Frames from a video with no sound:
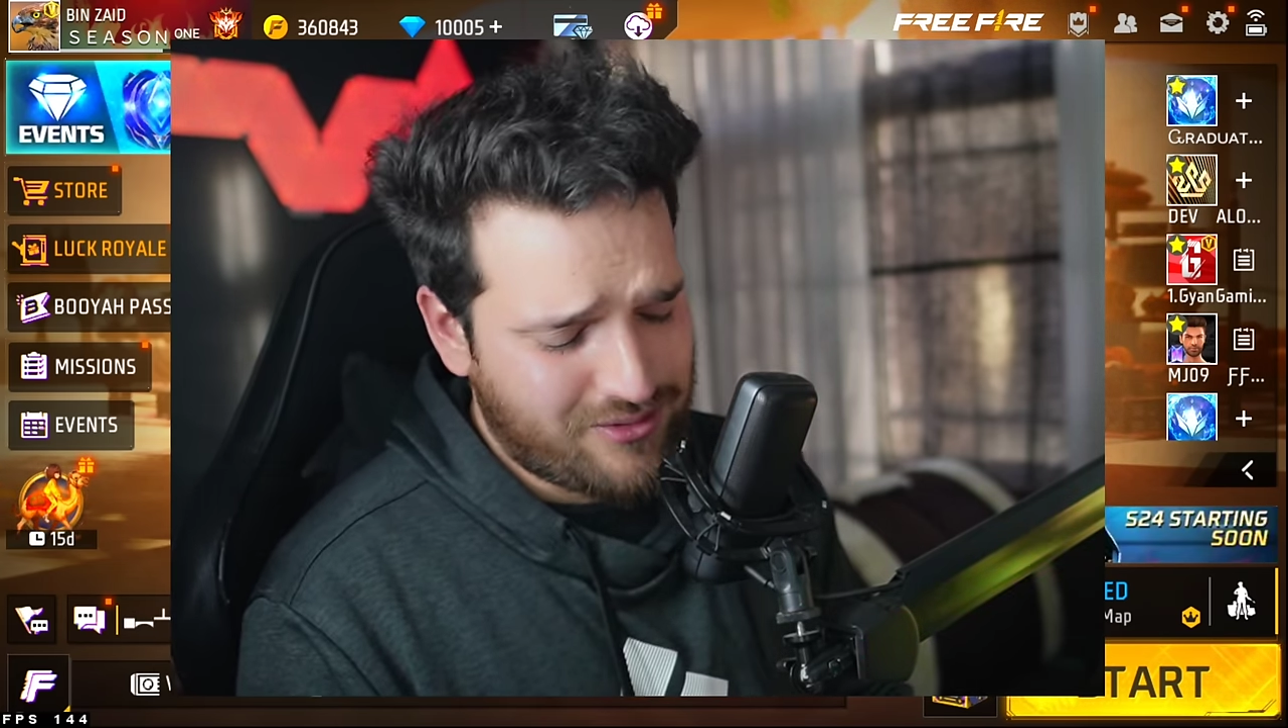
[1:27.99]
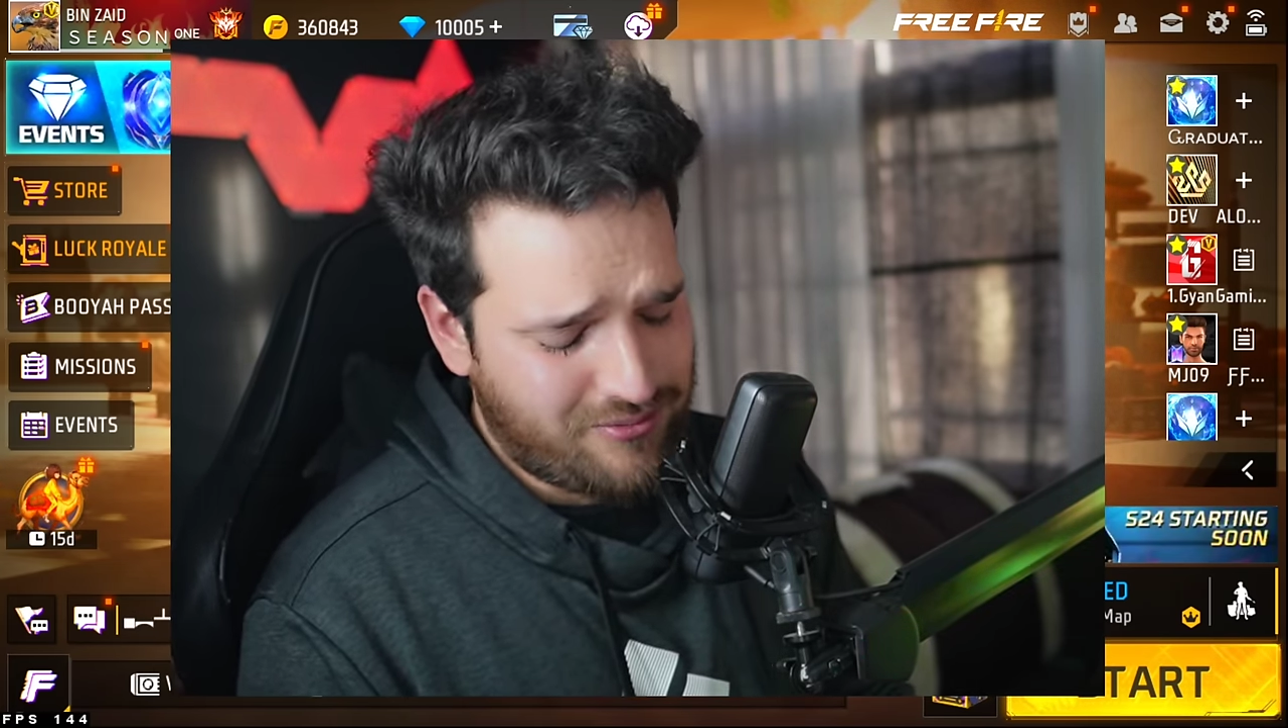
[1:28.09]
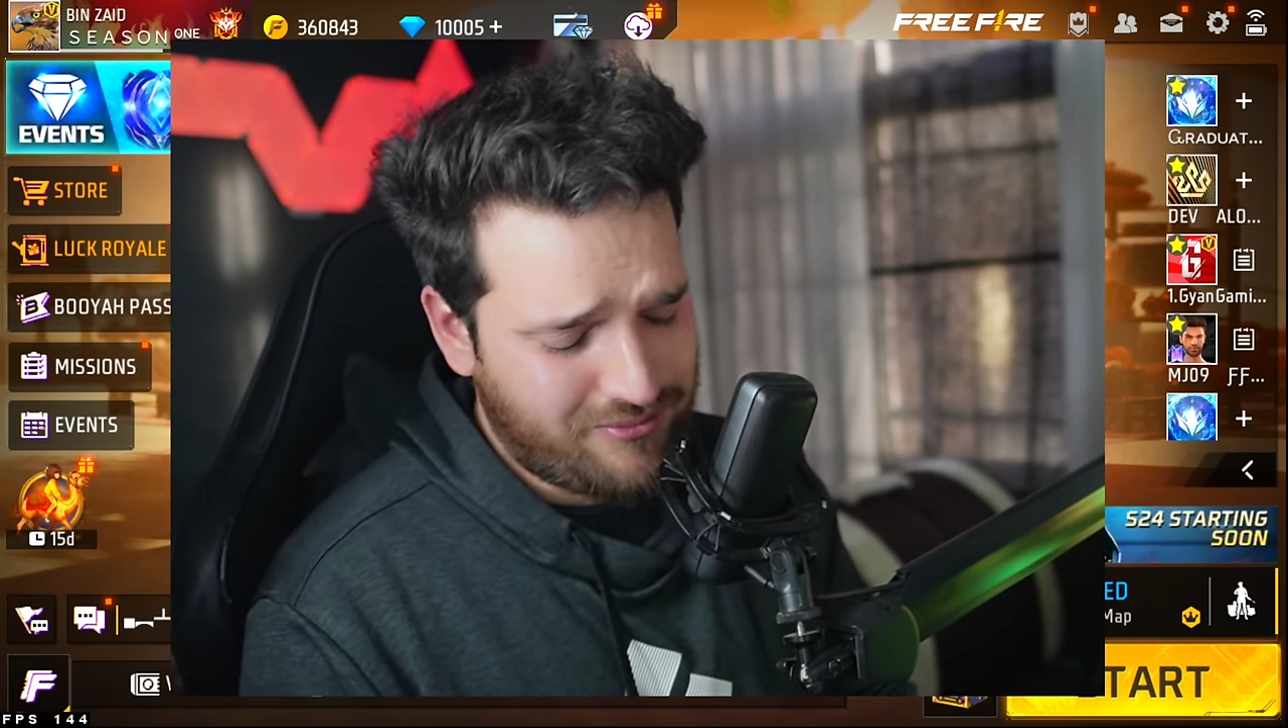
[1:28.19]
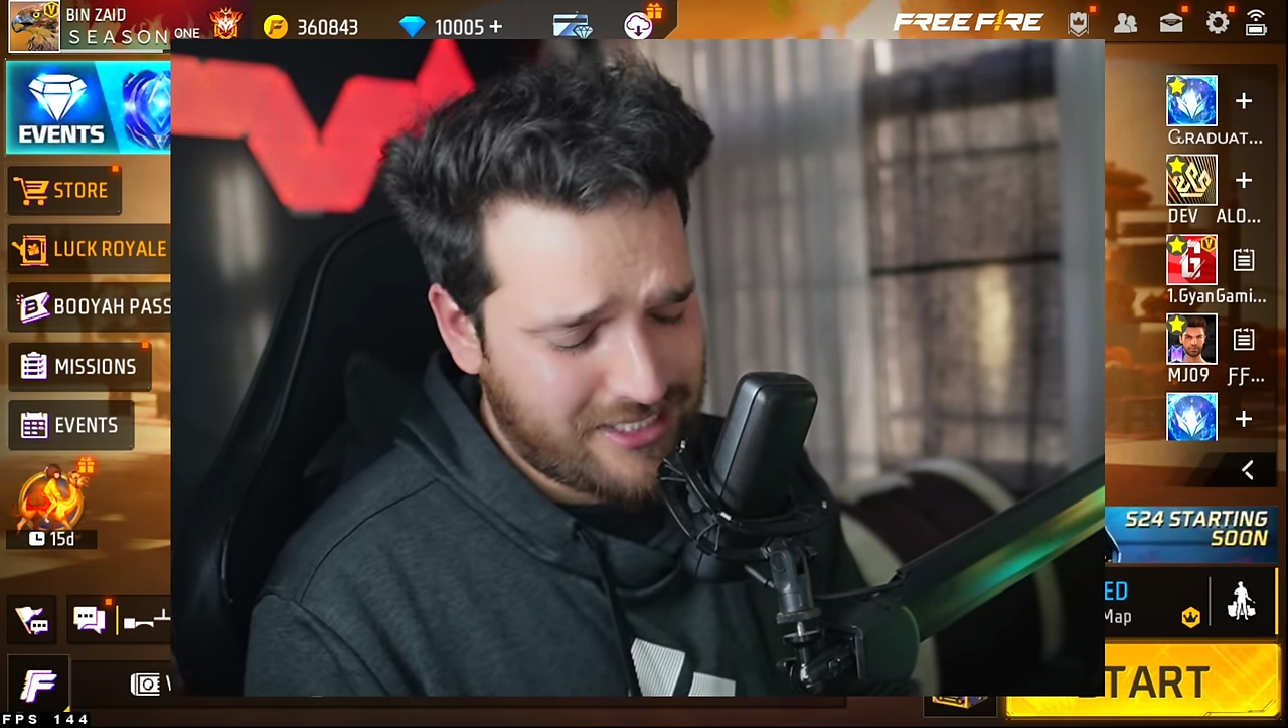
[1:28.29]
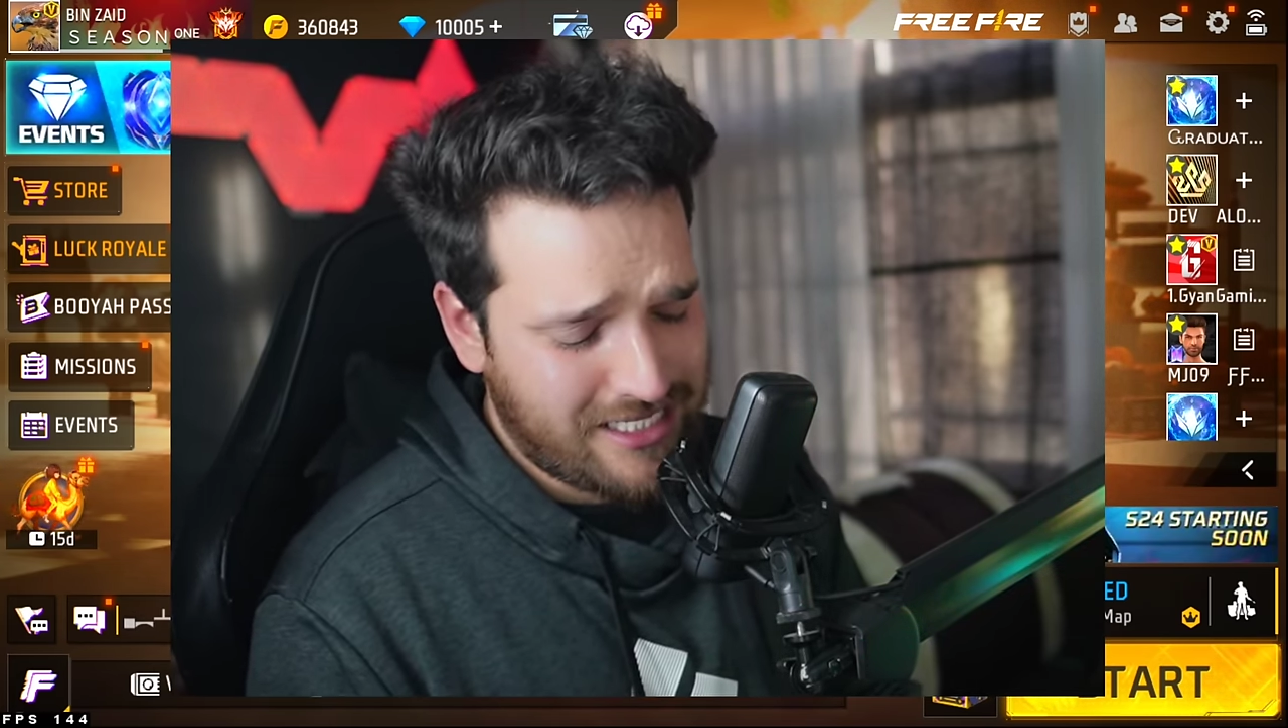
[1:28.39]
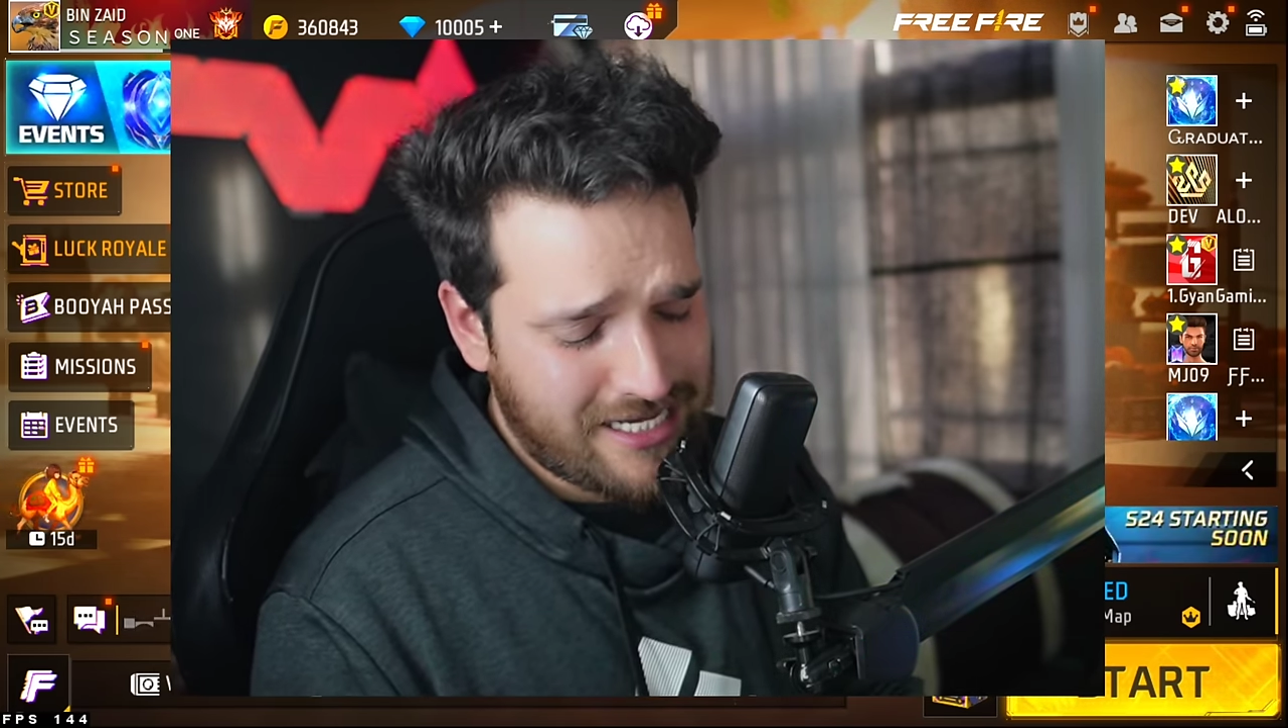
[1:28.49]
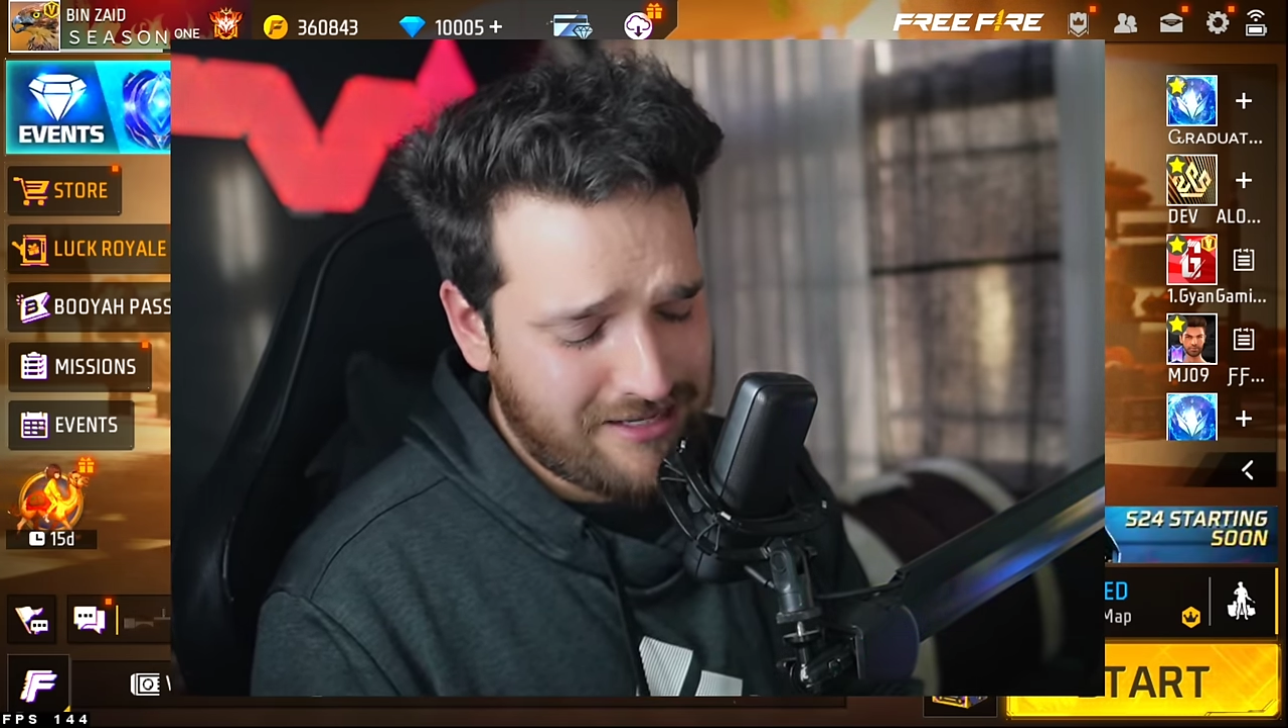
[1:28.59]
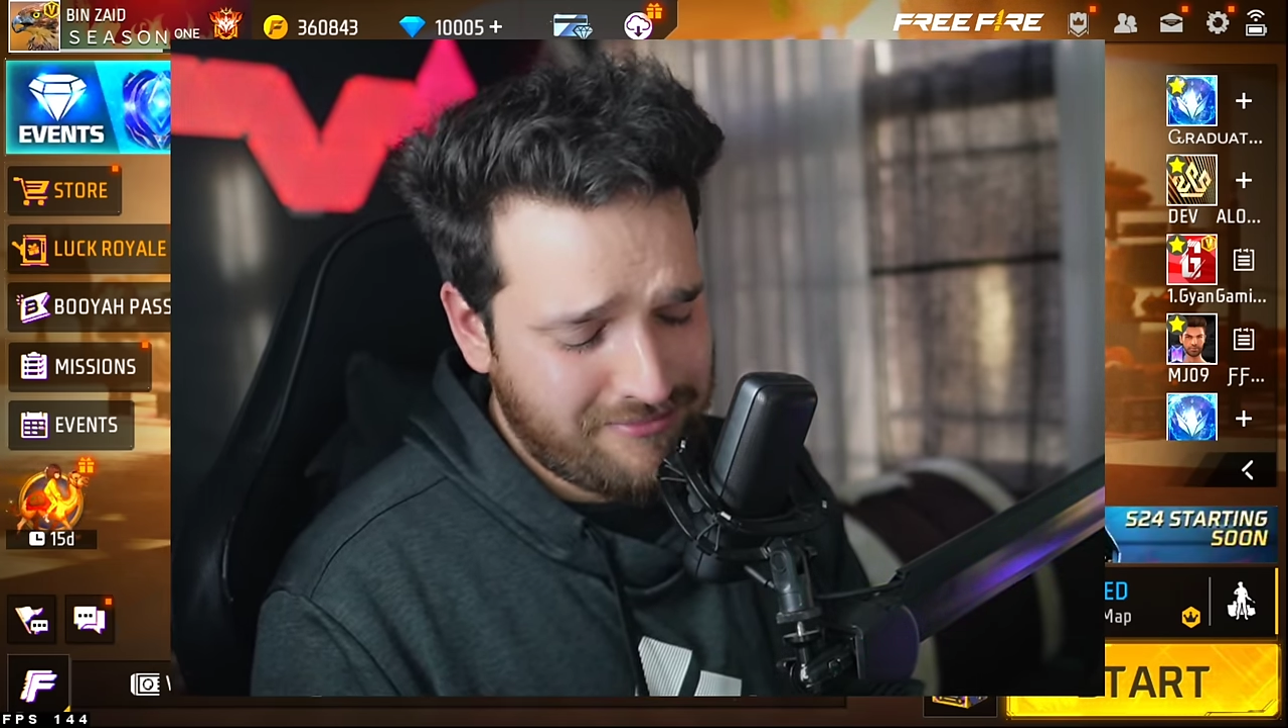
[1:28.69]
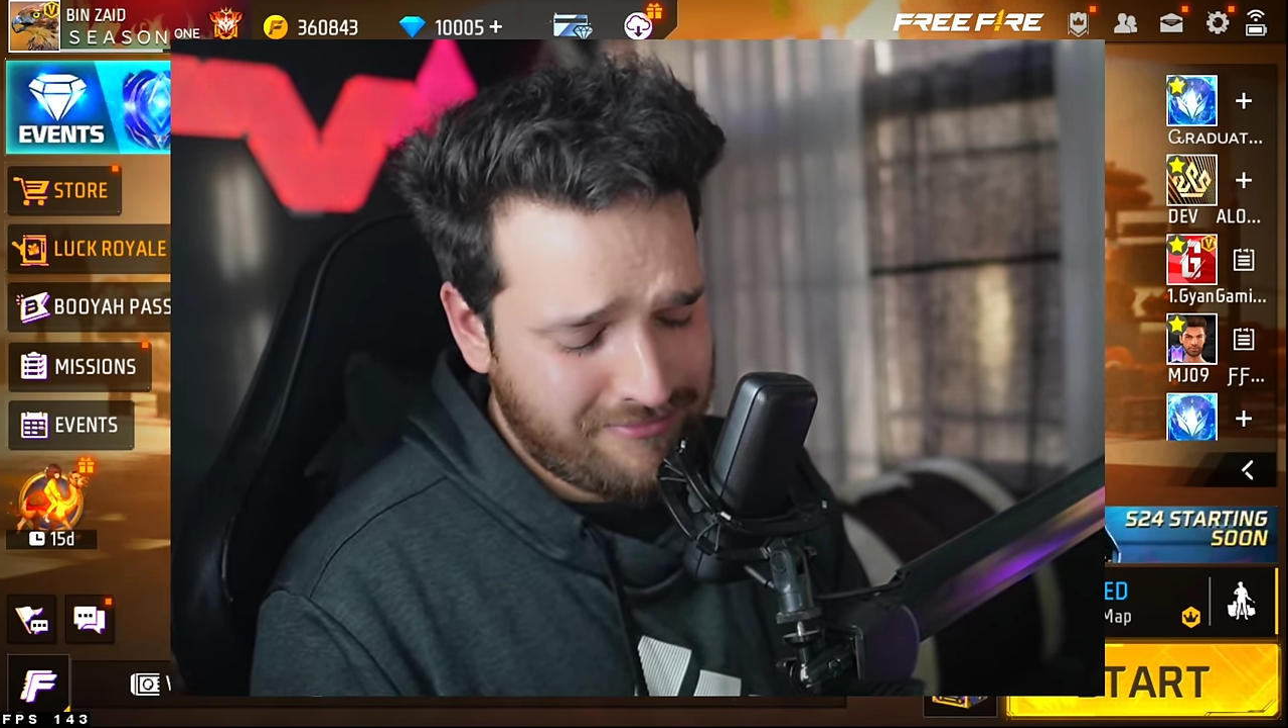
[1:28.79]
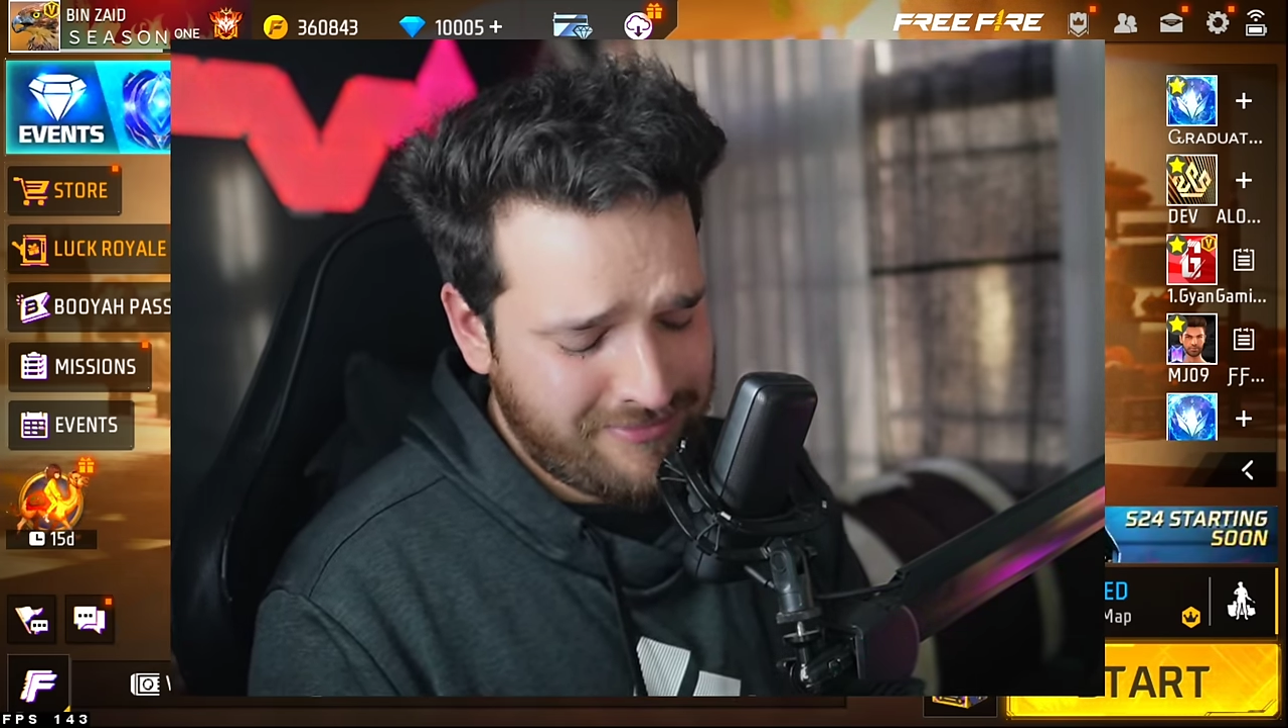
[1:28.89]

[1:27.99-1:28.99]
क्यों ठीक है